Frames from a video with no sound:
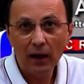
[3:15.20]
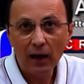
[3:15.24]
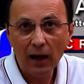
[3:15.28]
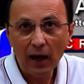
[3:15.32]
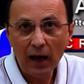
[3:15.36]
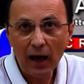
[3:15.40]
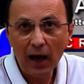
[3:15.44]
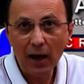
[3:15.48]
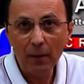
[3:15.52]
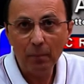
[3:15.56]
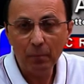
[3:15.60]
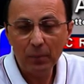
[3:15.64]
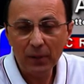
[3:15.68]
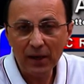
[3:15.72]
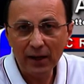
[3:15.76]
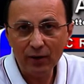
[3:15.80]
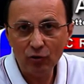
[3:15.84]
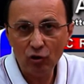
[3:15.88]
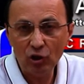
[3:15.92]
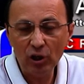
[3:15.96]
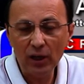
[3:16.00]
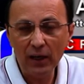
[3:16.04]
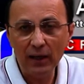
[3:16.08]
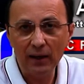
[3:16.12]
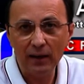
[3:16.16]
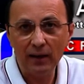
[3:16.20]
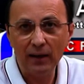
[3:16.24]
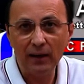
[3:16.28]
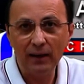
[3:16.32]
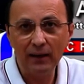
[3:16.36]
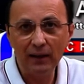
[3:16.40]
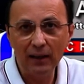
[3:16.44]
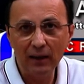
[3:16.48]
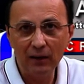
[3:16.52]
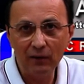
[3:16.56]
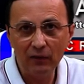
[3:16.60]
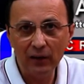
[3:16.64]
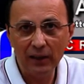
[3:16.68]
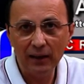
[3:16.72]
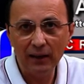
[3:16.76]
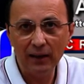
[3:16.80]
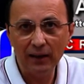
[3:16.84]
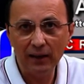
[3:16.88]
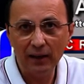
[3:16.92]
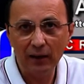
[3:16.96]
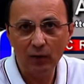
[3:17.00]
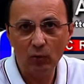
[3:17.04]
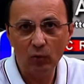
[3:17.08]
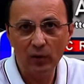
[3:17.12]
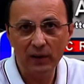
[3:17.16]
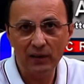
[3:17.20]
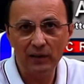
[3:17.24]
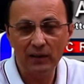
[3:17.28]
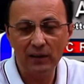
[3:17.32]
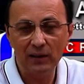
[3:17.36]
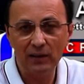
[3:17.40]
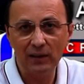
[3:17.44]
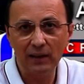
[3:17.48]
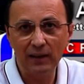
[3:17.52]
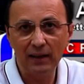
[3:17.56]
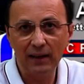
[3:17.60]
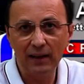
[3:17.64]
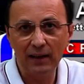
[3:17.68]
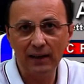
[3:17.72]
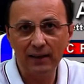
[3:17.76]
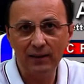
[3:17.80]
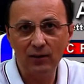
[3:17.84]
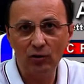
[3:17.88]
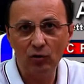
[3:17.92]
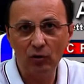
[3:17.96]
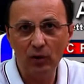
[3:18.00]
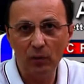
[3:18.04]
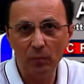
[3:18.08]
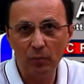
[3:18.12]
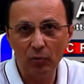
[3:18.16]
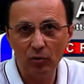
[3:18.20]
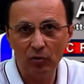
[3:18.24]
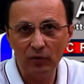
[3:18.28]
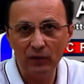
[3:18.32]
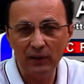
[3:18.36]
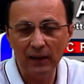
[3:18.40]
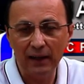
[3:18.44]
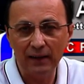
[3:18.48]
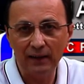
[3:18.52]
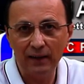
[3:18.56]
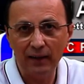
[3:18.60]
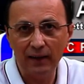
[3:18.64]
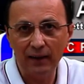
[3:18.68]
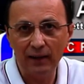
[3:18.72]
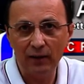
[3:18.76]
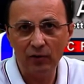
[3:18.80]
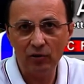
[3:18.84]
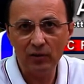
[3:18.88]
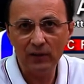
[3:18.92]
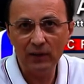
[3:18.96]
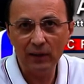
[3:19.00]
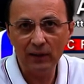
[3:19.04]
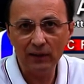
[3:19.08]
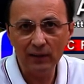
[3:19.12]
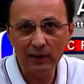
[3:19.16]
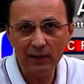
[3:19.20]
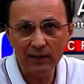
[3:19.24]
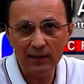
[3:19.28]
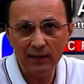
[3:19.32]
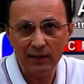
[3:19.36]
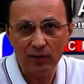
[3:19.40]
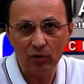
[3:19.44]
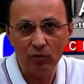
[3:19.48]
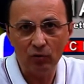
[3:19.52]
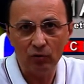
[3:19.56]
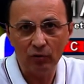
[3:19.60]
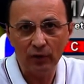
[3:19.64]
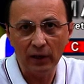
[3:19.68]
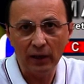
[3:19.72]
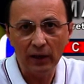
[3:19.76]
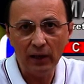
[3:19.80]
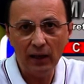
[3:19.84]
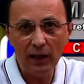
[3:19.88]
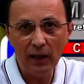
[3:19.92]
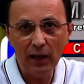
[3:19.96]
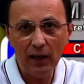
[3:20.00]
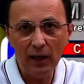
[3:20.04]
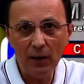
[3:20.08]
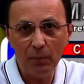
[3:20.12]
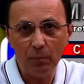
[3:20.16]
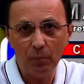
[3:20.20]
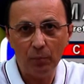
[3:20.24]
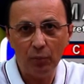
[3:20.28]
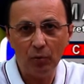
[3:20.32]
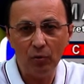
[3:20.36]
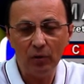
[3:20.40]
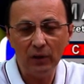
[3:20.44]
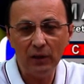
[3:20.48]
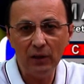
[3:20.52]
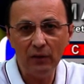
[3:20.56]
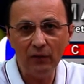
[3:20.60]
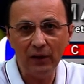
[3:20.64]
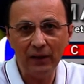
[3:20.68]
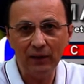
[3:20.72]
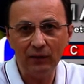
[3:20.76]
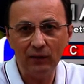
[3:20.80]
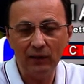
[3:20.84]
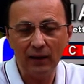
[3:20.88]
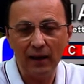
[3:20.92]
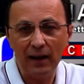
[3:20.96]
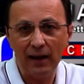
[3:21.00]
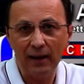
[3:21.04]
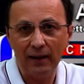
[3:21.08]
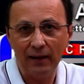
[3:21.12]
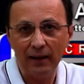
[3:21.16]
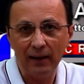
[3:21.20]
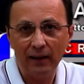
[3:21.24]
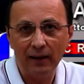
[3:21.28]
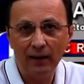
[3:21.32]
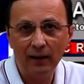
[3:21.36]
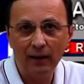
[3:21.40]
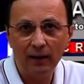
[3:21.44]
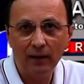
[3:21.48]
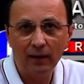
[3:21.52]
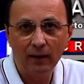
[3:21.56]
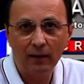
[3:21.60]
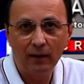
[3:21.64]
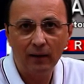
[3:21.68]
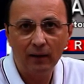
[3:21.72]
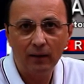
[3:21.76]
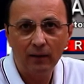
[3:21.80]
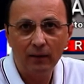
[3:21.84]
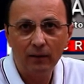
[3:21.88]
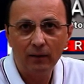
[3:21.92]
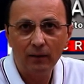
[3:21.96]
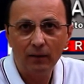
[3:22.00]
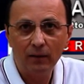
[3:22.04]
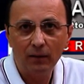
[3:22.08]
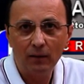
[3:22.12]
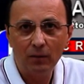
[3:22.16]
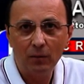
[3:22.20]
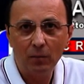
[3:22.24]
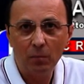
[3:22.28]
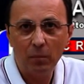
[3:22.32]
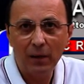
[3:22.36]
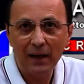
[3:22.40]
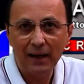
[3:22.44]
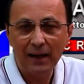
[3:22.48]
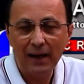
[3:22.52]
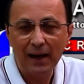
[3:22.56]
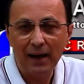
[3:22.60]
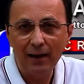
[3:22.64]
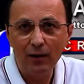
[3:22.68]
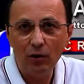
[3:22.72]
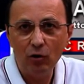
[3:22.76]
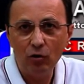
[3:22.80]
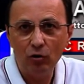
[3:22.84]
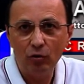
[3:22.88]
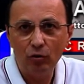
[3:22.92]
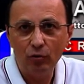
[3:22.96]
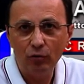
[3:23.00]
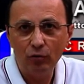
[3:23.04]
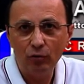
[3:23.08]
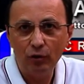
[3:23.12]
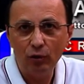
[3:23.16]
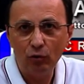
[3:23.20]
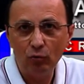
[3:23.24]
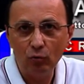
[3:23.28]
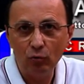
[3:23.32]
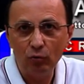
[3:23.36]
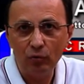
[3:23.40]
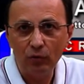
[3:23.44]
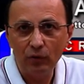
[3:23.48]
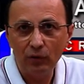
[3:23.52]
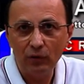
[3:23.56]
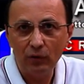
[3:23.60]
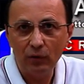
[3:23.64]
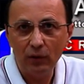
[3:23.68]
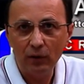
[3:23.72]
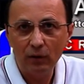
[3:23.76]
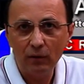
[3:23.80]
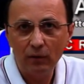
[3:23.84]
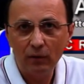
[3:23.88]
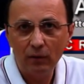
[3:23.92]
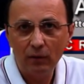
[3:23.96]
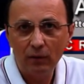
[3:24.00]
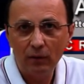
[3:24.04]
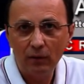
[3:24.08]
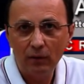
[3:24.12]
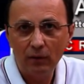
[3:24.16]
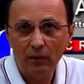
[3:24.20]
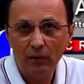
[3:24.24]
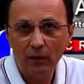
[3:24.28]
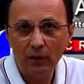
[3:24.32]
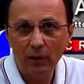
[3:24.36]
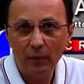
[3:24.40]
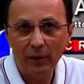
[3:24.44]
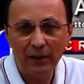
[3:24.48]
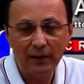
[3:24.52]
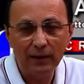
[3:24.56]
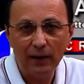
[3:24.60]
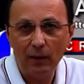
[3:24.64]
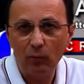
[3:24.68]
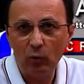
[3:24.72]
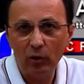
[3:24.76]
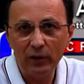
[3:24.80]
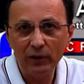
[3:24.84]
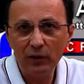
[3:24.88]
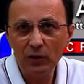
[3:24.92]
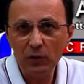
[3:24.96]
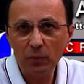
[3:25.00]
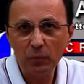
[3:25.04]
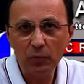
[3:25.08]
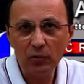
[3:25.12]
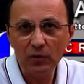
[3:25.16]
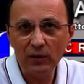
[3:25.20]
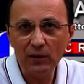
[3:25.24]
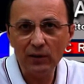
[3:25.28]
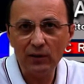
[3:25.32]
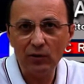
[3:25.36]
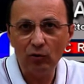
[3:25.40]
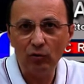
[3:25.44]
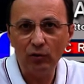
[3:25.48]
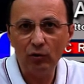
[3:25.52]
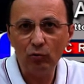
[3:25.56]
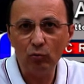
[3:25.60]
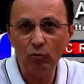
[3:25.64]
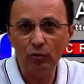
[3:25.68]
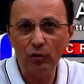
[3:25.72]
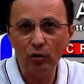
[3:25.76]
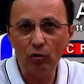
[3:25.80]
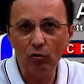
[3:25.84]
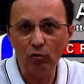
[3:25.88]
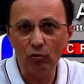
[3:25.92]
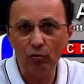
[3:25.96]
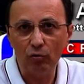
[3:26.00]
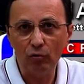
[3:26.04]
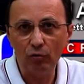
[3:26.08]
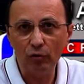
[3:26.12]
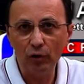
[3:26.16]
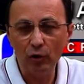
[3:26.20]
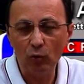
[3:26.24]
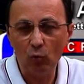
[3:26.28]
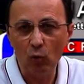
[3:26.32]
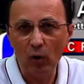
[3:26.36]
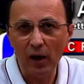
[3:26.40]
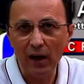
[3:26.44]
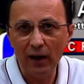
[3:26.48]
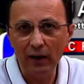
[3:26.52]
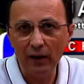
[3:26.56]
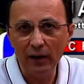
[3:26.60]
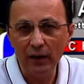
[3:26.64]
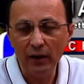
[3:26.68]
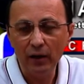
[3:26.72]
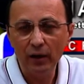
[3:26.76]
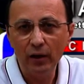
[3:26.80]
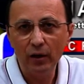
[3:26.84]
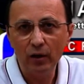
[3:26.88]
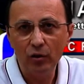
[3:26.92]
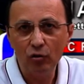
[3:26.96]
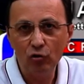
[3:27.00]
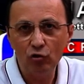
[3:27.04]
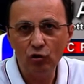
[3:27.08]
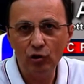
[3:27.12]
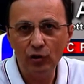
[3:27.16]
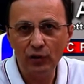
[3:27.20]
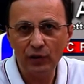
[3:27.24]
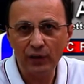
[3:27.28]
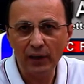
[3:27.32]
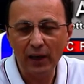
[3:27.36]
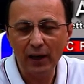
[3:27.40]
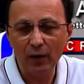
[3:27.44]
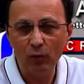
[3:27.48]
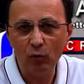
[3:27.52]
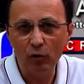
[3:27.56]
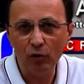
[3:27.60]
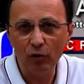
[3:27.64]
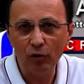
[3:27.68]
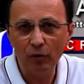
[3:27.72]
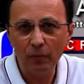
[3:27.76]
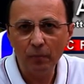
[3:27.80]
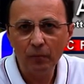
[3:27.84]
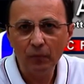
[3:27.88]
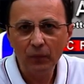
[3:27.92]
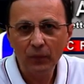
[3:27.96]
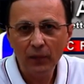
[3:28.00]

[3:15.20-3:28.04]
ha piacere nel vedere queste segnalazioni portate alla nostra attenzione e poi diventare bagaglio di tutti. Le mettiamo a disposizione di tutti coloro i quali ci seguono.